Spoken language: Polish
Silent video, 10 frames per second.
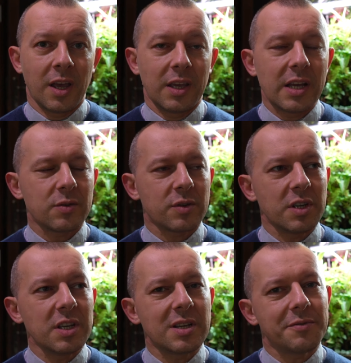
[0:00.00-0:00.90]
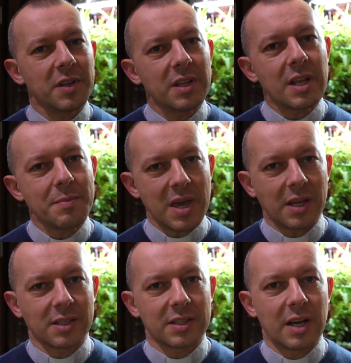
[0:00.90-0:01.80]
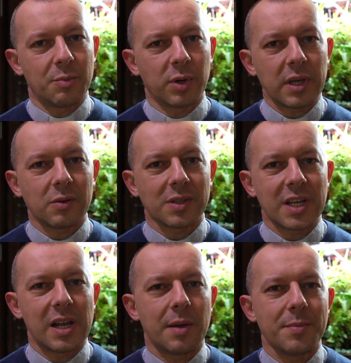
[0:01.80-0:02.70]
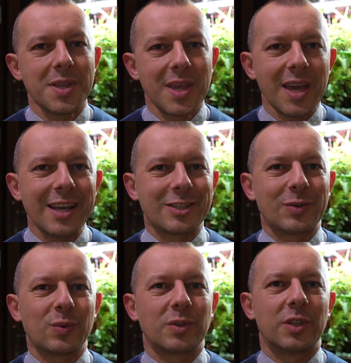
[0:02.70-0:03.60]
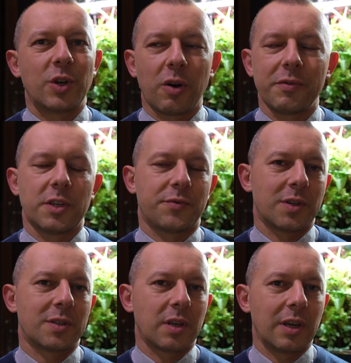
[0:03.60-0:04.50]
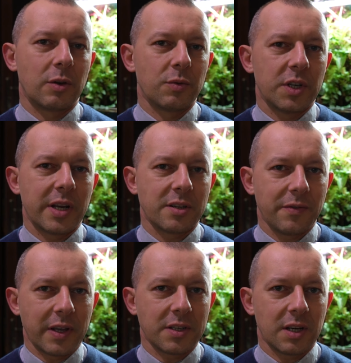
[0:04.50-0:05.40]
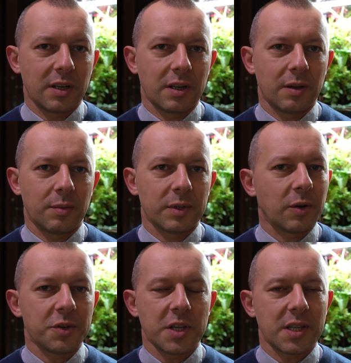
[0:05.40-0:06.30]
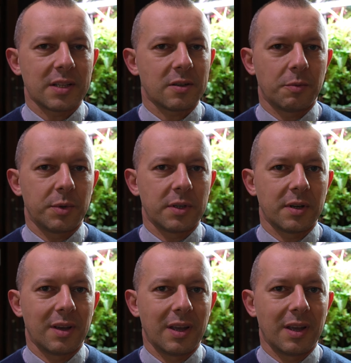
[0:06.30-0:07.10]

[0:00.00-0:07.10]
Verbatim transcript: Jezus idzie w inne miejsca, bo jego celem nie jest uzdrowić wszystkich ludzi na świecie. Tego się nie da zrobić.